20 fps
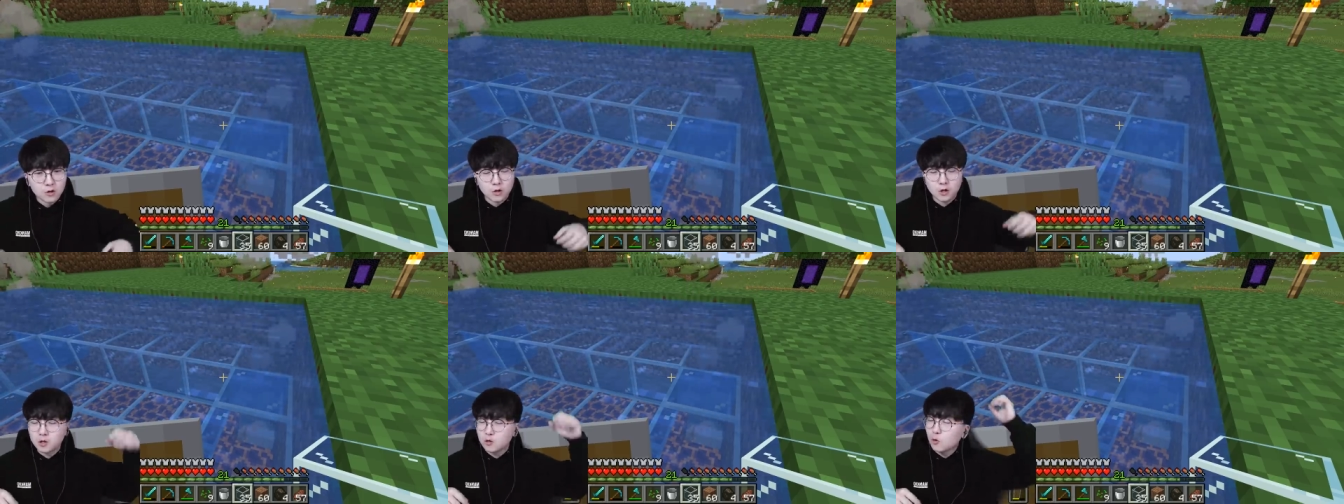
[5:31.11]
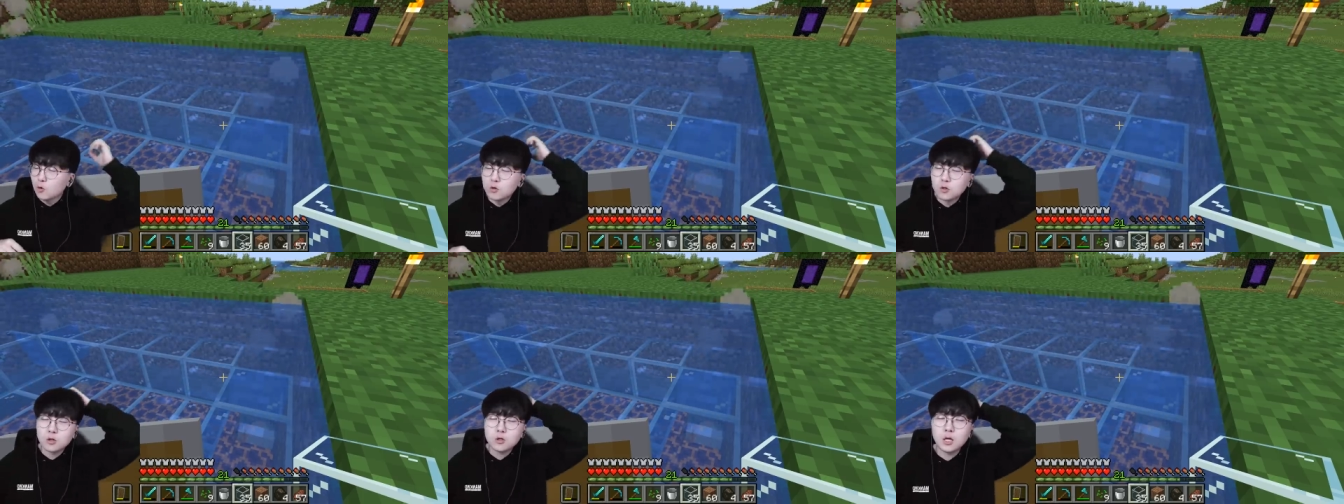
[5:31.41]
여기
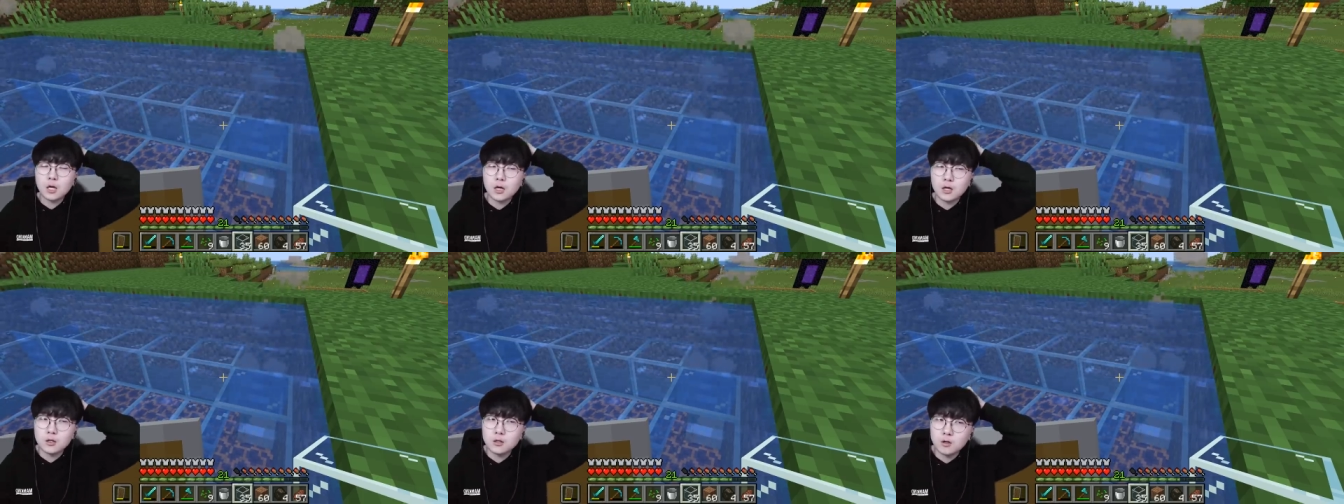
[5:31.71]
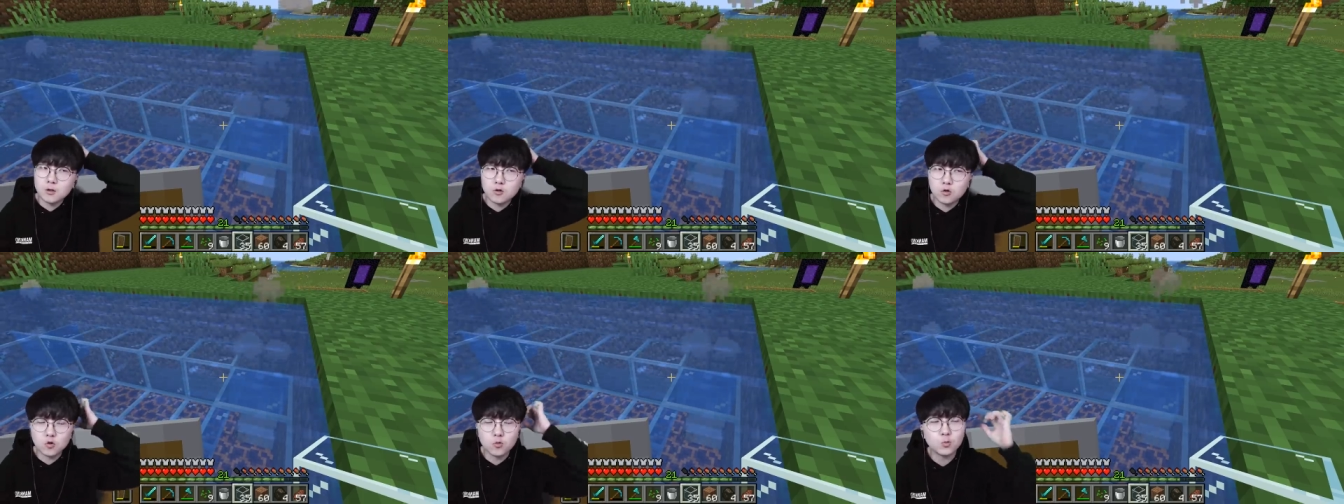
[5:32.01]

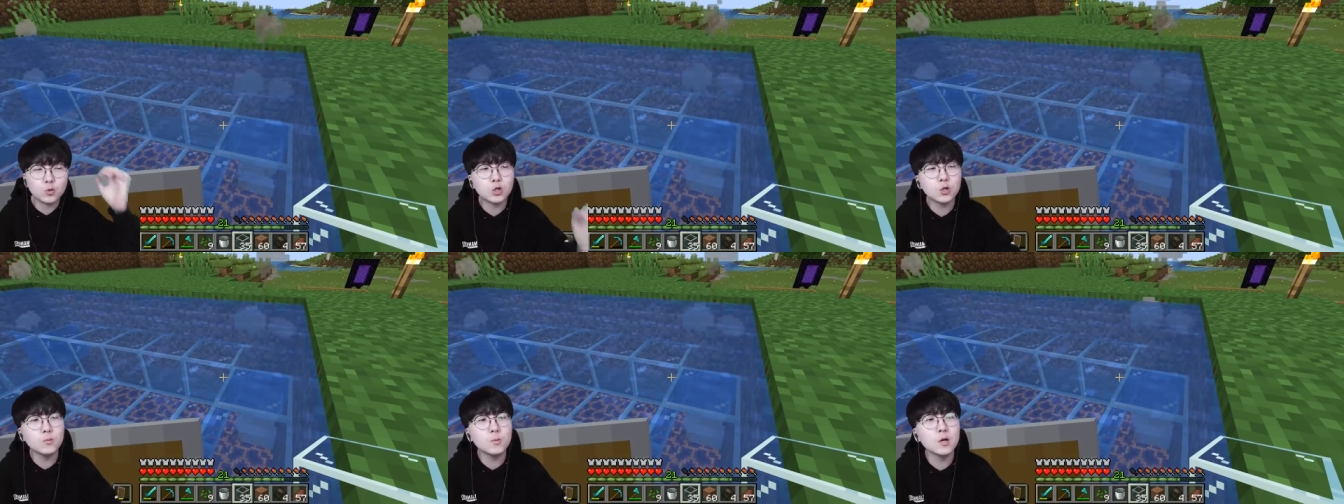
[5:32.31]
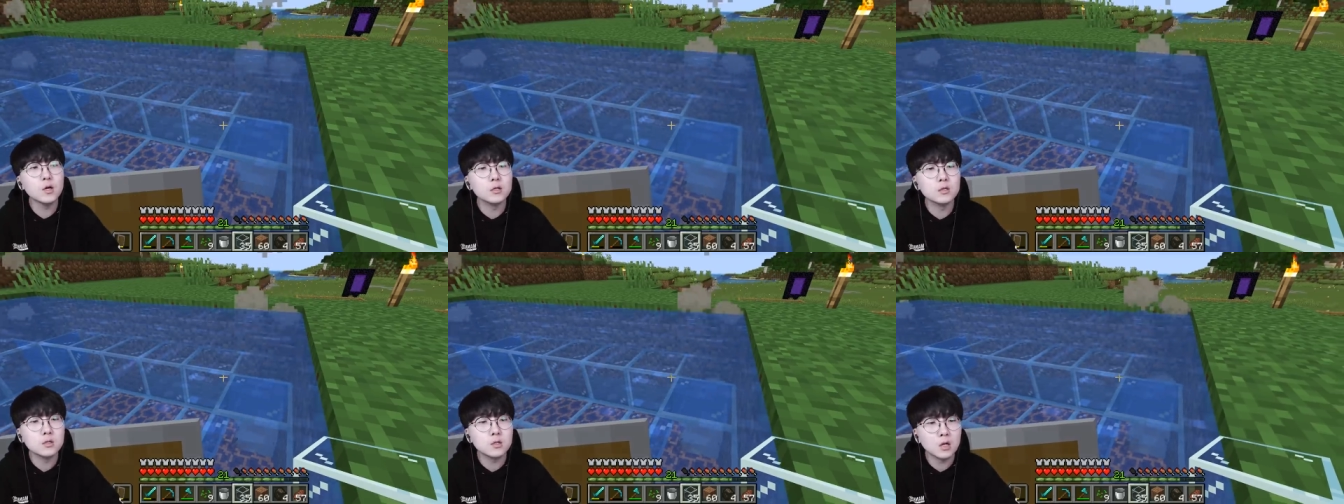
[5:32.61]
노초탕에서 좀
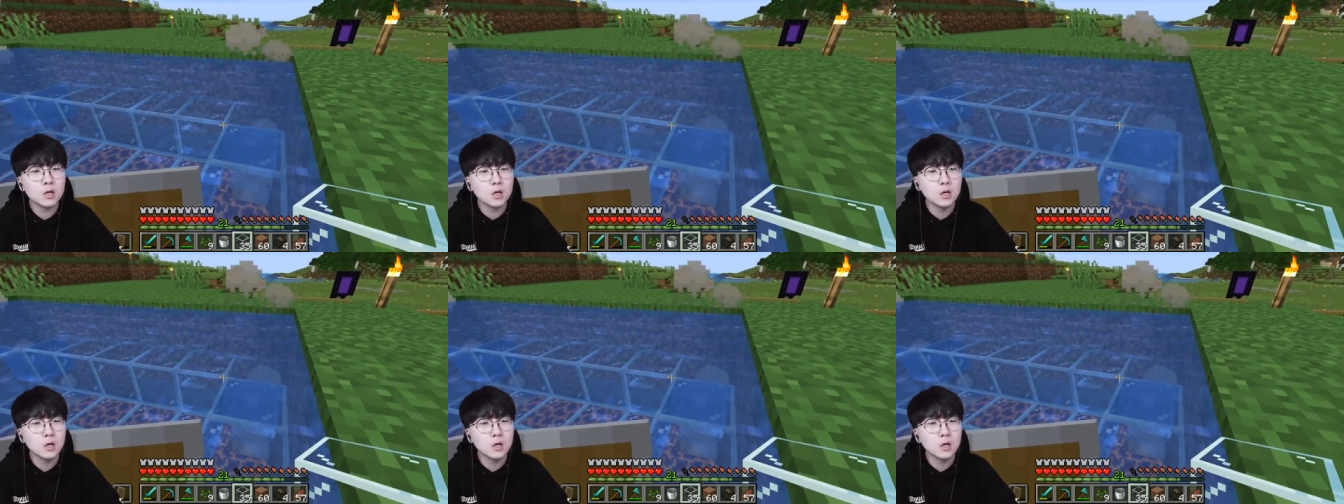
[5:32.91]
쉬면서